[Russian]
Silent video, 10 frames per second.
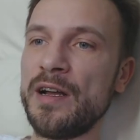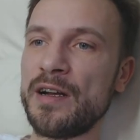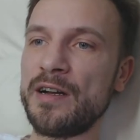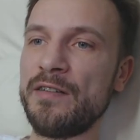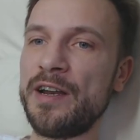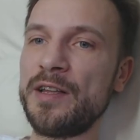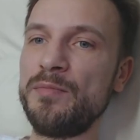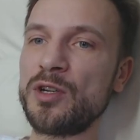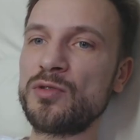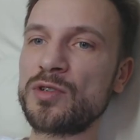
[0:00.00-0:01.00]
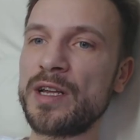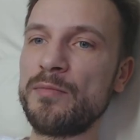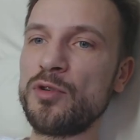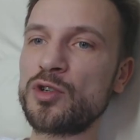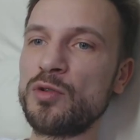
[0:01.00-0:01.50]
говорить между
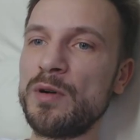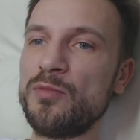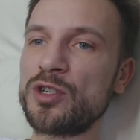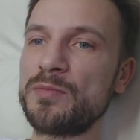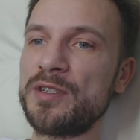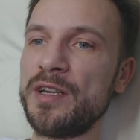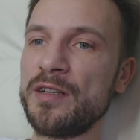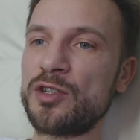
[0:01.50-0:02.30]
собой, что мы можем сделать,